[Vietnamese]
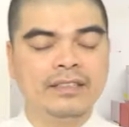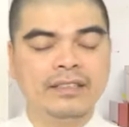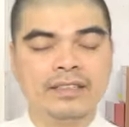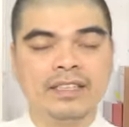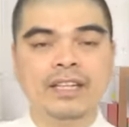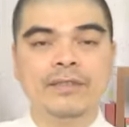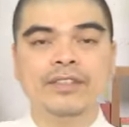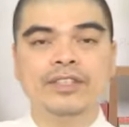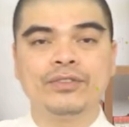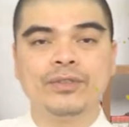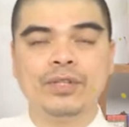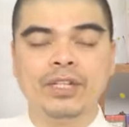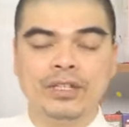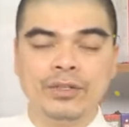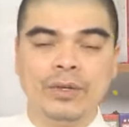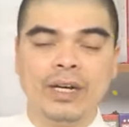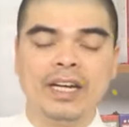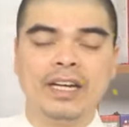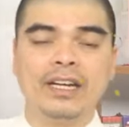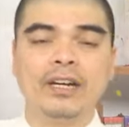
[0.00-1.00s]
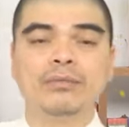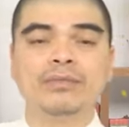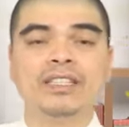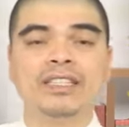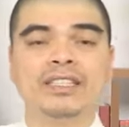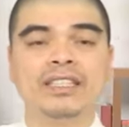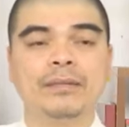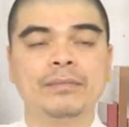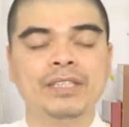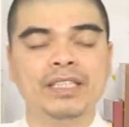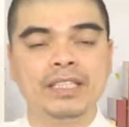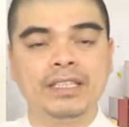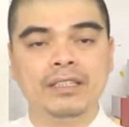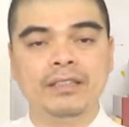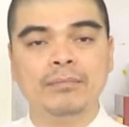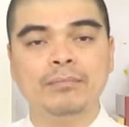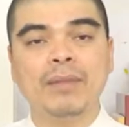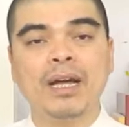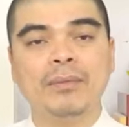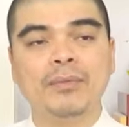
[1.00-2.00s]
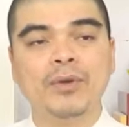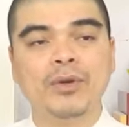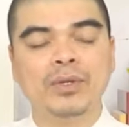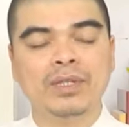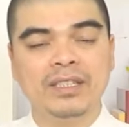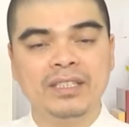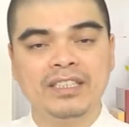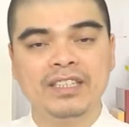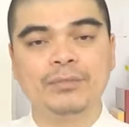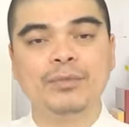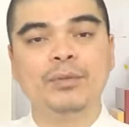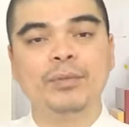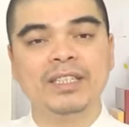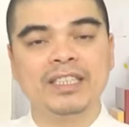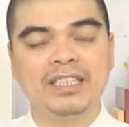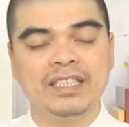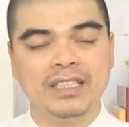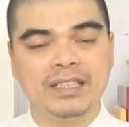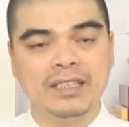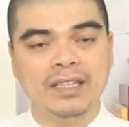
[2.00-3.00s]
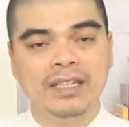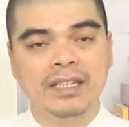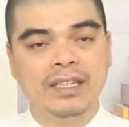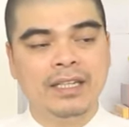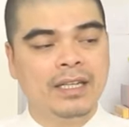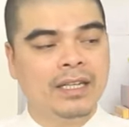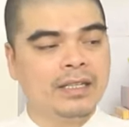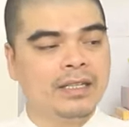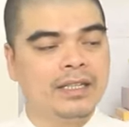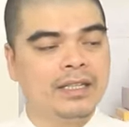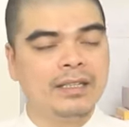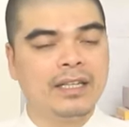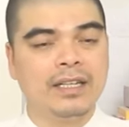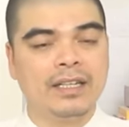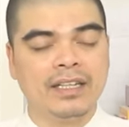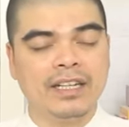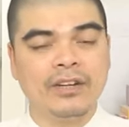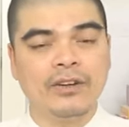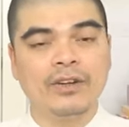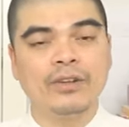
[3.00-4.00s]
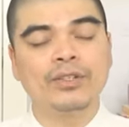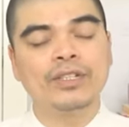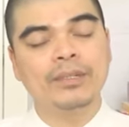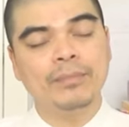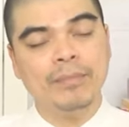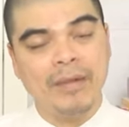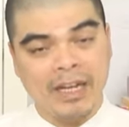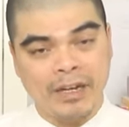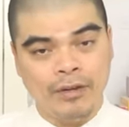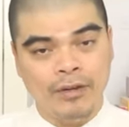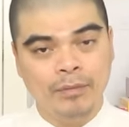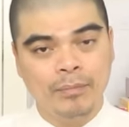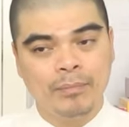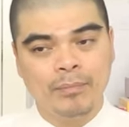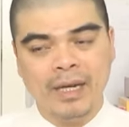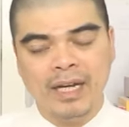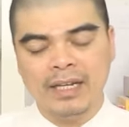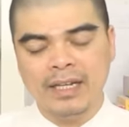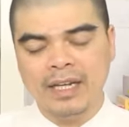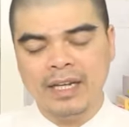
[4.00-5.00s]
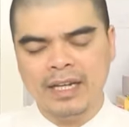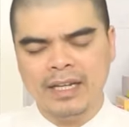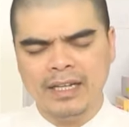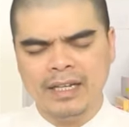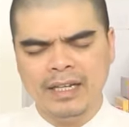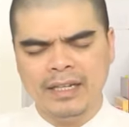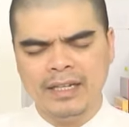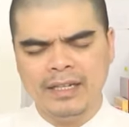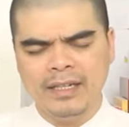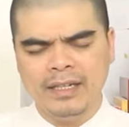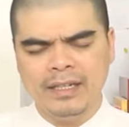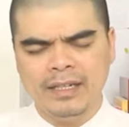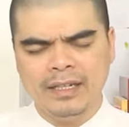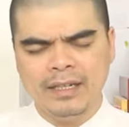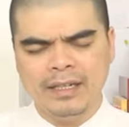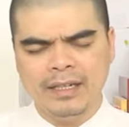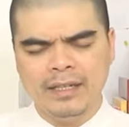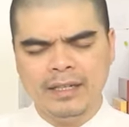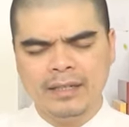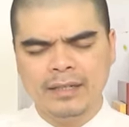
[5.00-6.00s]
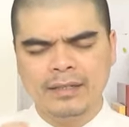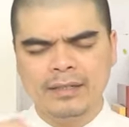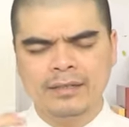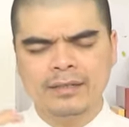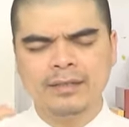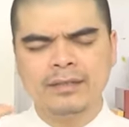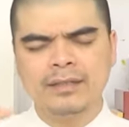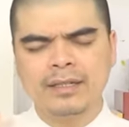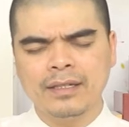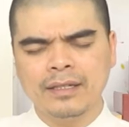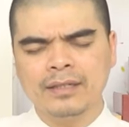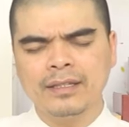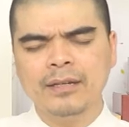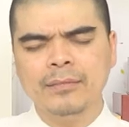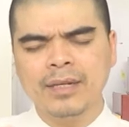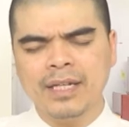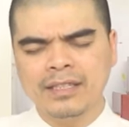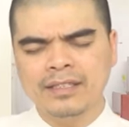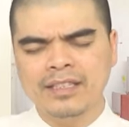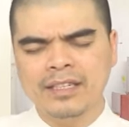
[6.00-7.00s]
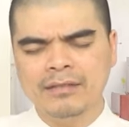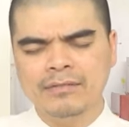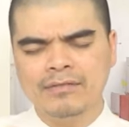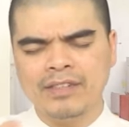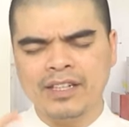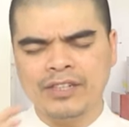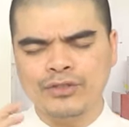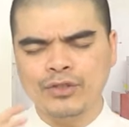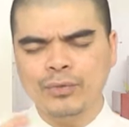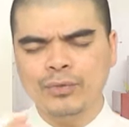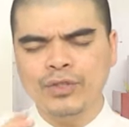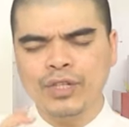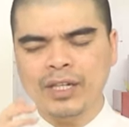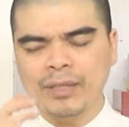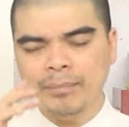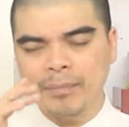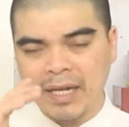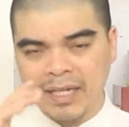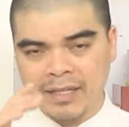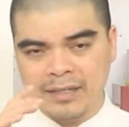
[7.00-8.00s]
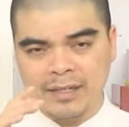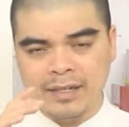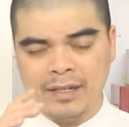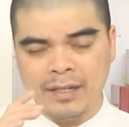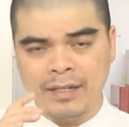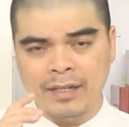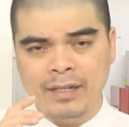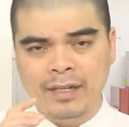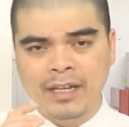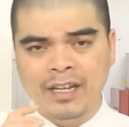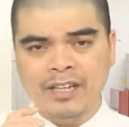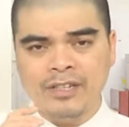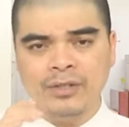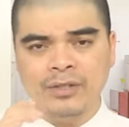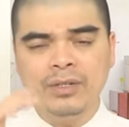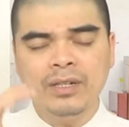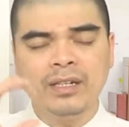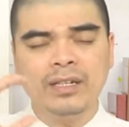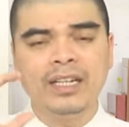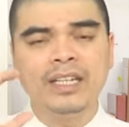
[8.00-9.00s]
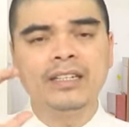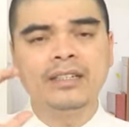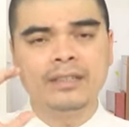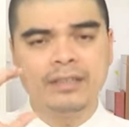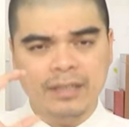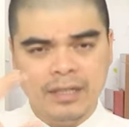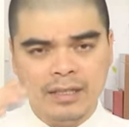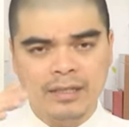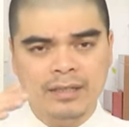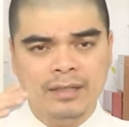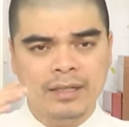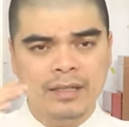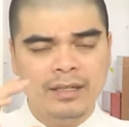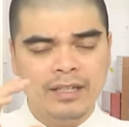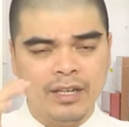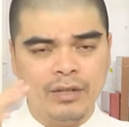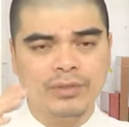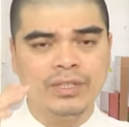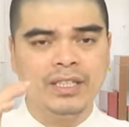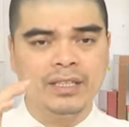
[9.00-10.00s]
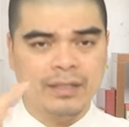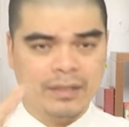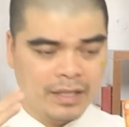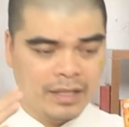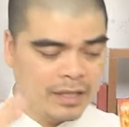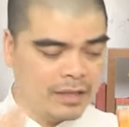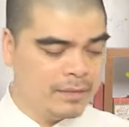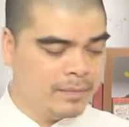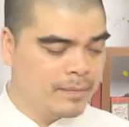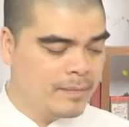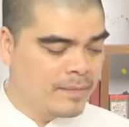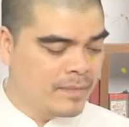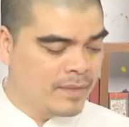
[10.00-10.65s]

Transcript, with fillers: trực tiếp với số điện thoại 0989 34 9119 để thỉnh cái gói cốt thất bảo mang lại cái sự tịnh tâm an nhiên và giúp cho cái bàn thờ nó được linh ứng hơn, cầu gì được nấy.